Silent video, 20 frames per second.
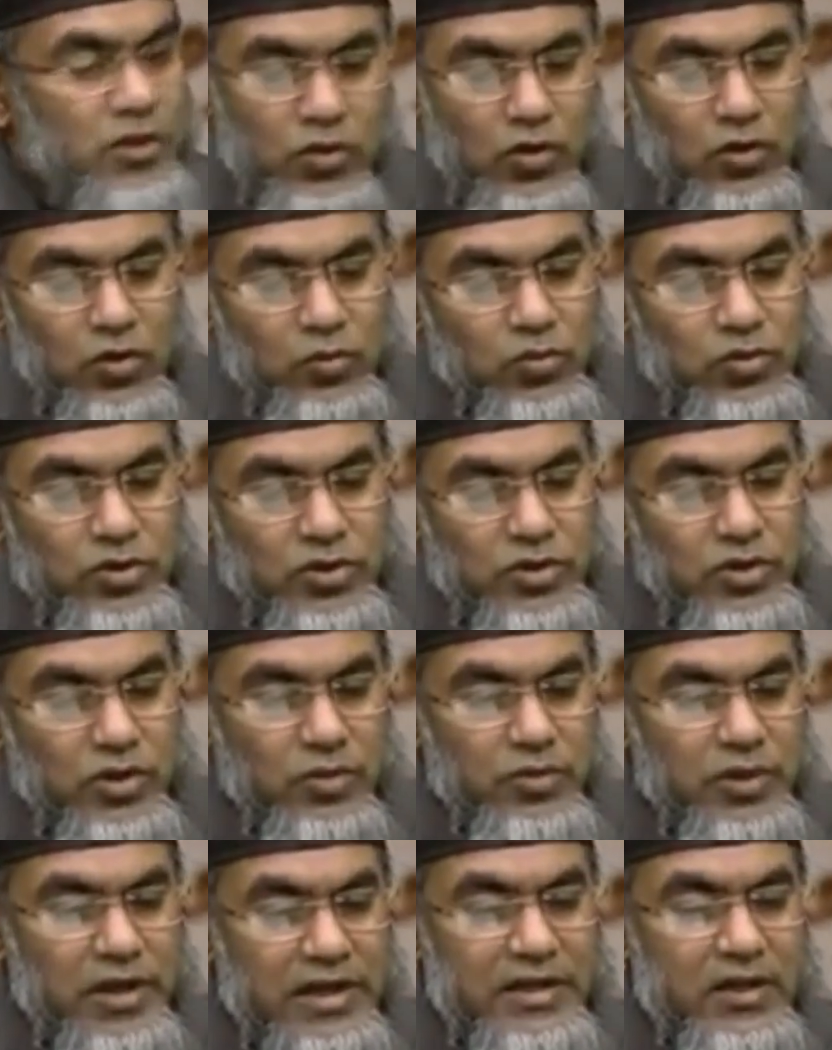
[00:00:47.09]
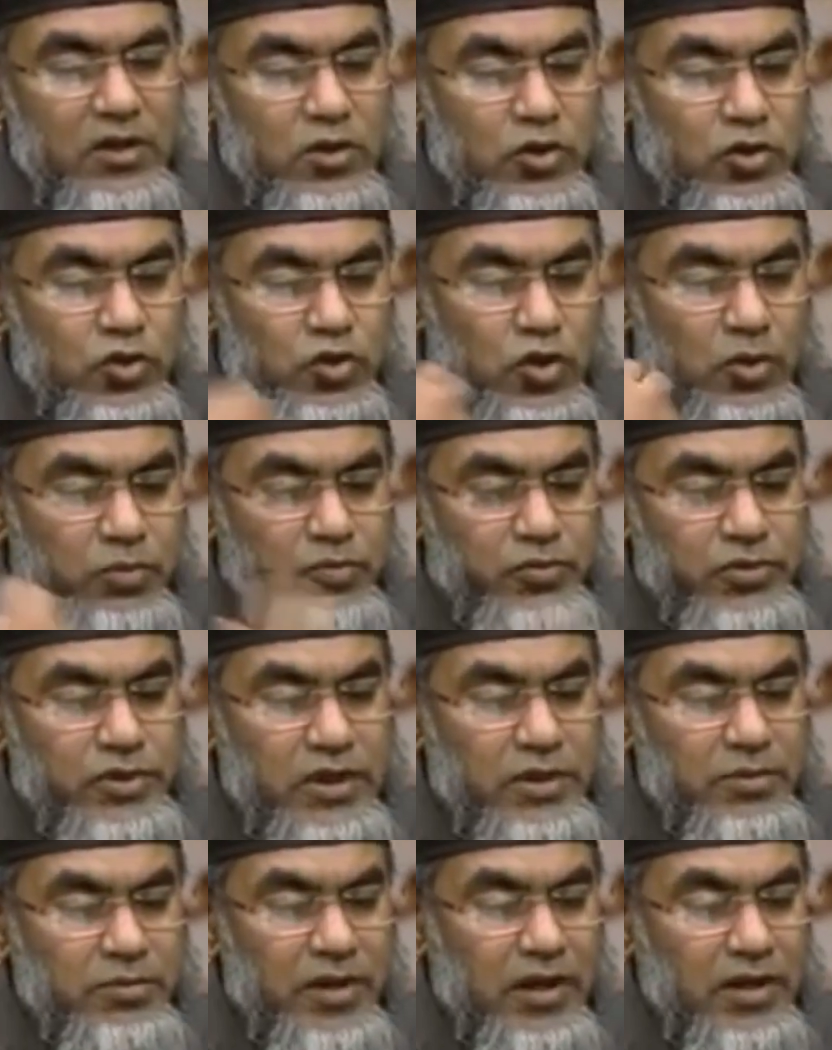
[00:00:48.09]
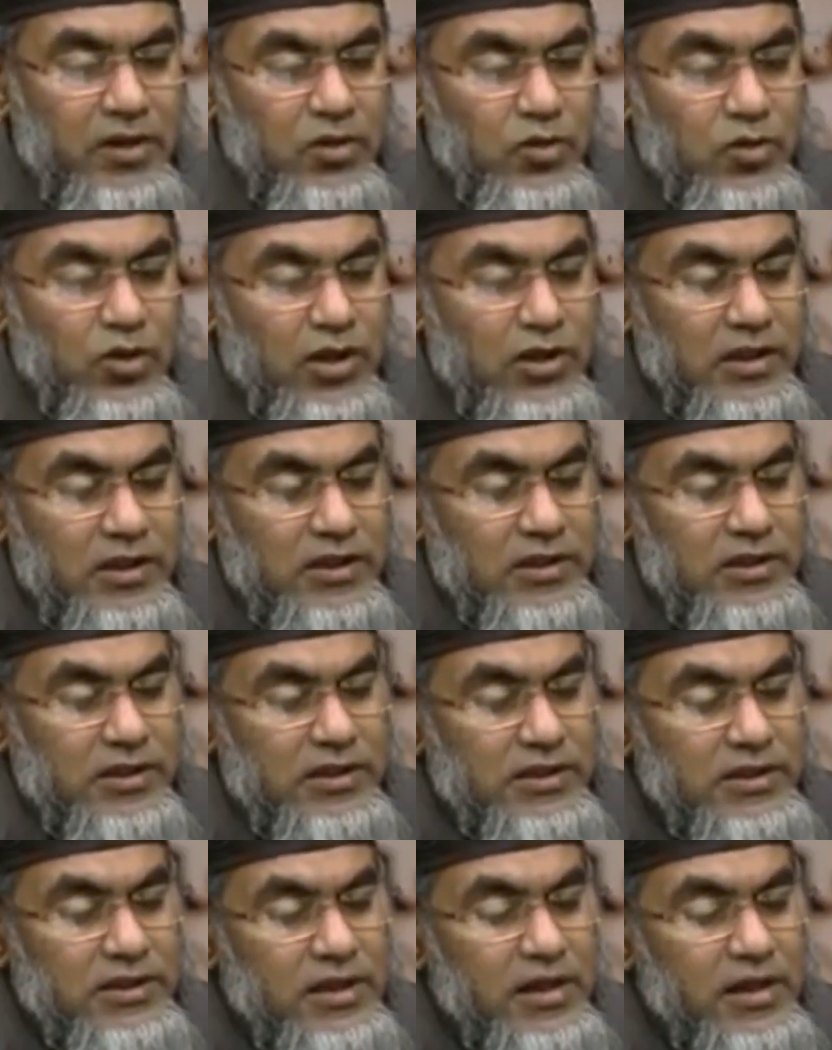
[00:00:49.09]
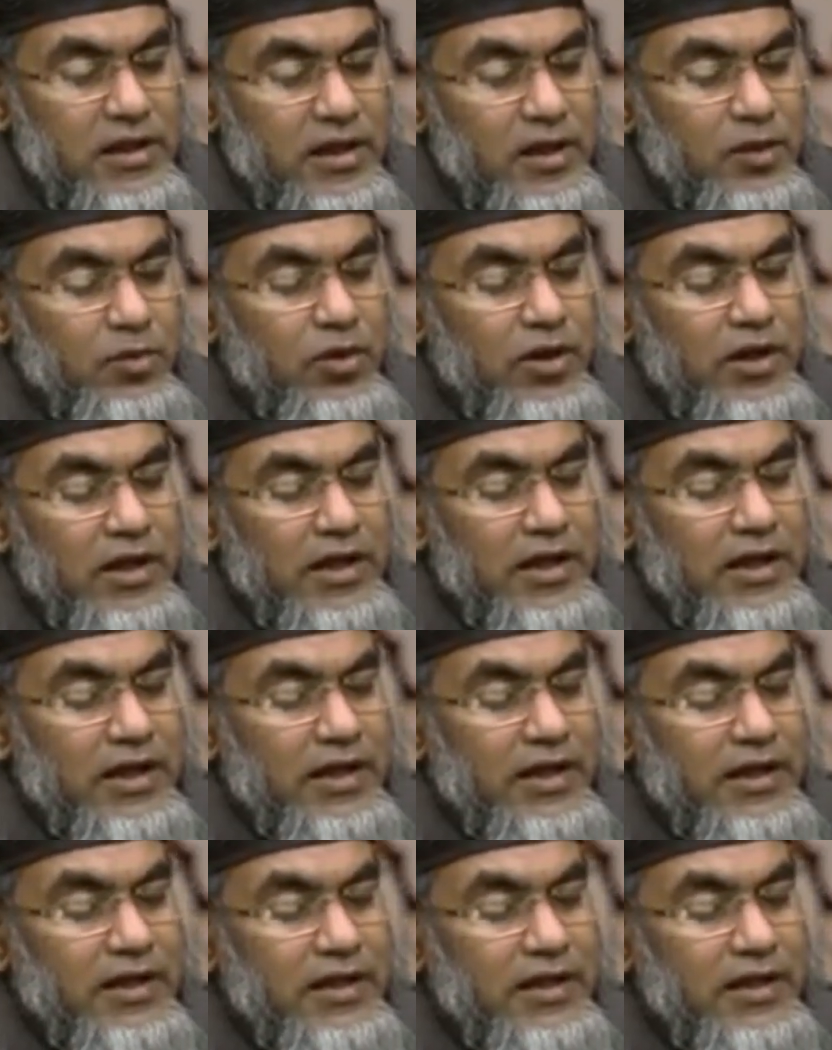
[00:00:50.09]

তখন বুঝতে হবে এটা হলো সবচেয়ে মারাত্মক একটা জিনিস এবং এখানে